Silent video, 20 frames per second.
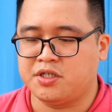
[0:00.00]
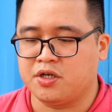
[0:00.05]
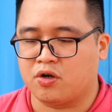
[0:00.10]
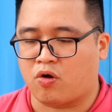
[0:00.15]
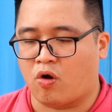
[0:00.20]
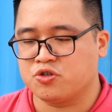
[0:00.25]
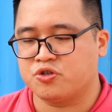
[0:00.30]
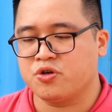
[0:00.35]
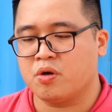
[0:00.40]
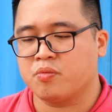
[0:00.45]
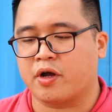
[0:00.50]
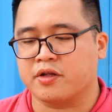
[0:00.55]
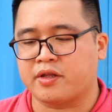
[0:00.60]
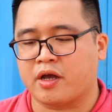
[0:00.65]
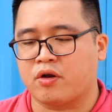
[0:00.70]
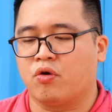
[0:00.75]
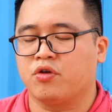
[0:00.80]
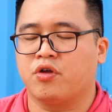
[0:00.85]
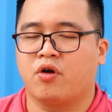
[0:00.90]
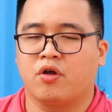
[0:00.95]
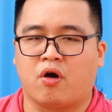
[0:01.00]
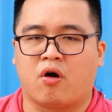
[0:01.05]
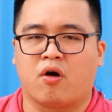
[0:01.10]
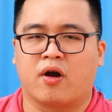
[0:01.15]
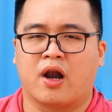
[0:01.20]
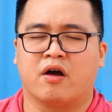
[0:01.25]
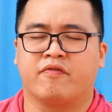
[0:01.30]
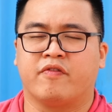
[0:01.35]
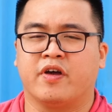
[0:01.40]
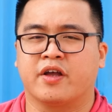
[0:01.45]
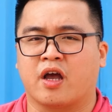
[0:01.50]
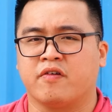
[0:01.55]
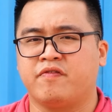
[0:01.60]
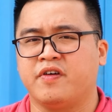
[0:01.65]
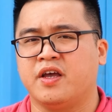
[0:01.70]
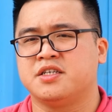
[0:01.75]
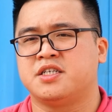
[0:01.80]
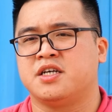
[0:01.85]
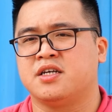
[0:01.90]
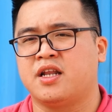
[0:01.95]
chỉ có riêng cái thay đổi nho nhỏ là về cái
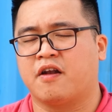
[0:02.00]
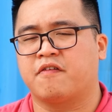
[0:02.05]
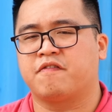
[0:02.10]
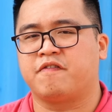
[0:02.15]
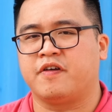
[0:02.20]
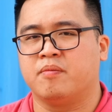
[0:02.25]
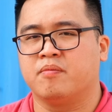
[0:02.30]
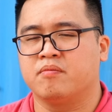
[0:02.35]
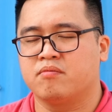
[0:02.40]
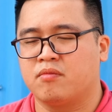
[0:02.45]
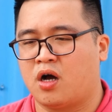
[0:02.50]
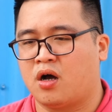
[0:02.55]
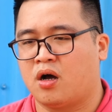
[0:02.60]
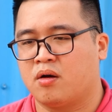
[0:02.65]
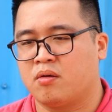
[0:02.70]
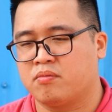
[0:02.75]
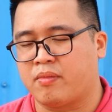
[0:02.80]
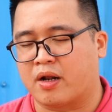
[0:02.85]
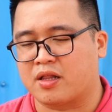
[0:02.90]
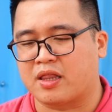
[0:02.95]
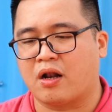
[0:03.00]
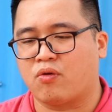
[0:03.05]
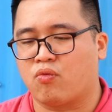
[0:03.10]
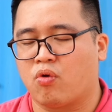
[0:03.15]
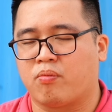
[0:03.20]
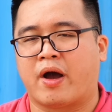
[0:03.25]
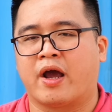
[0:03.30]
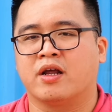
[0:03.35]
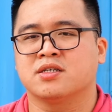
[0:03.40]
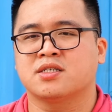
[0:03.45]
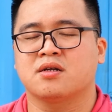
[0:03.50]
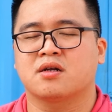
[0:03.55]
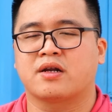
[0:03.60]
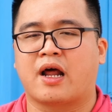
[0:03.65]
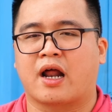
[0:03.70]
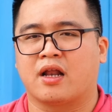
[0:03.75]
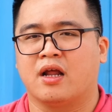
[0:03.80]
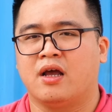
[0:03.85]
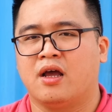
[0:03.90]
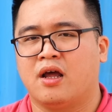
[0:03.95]
vị trí đặt phím bật tắt của máy sẽ được
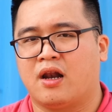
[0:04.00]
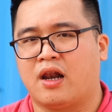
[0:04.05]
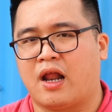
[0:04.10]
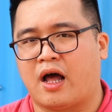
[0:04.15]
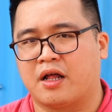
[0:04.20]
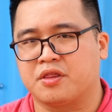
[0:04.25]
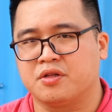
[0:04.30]
đặt là